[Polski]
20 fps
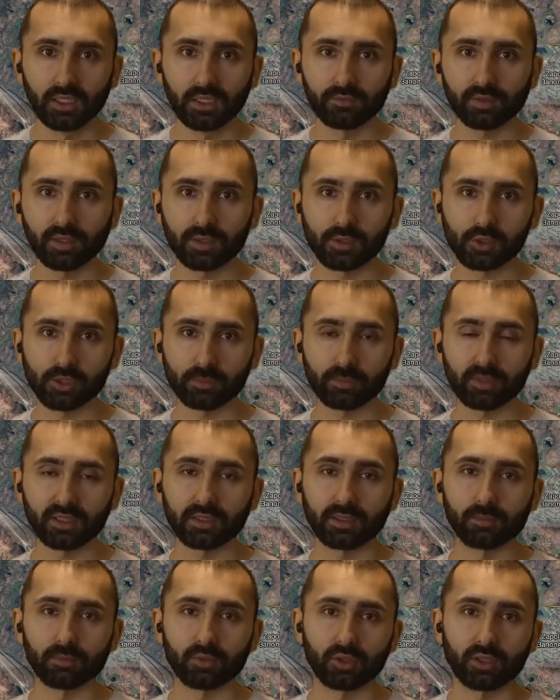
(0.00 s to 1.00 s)
więc trzeba
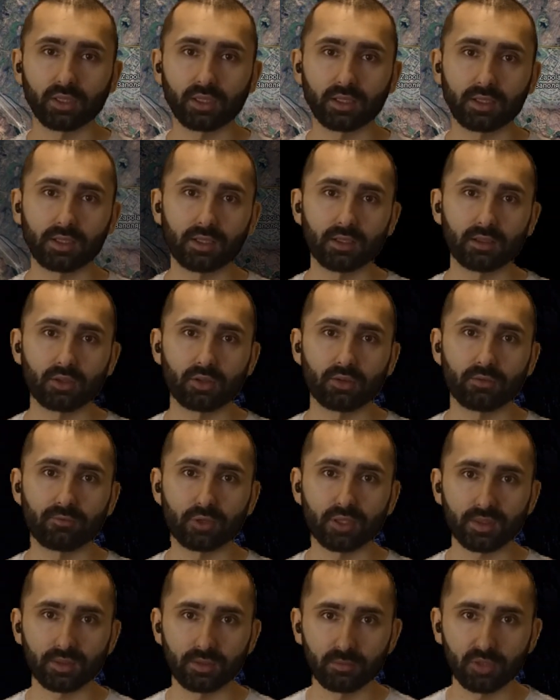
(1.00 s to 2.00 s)
tam dojechać
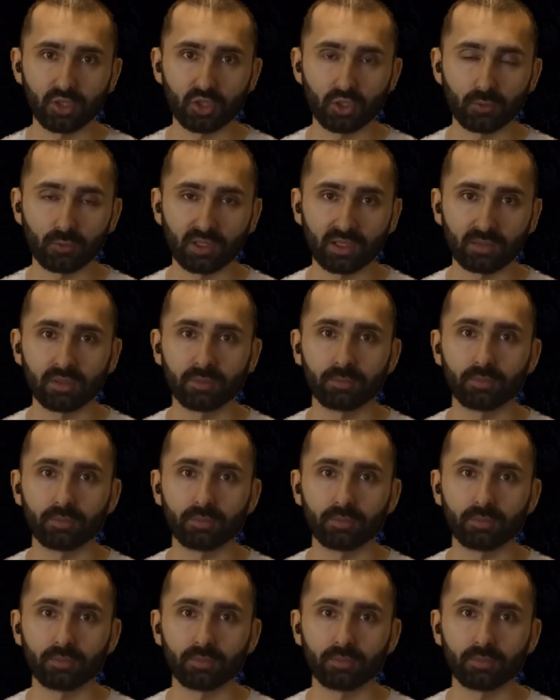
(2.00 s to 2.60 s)
własnymi siłami,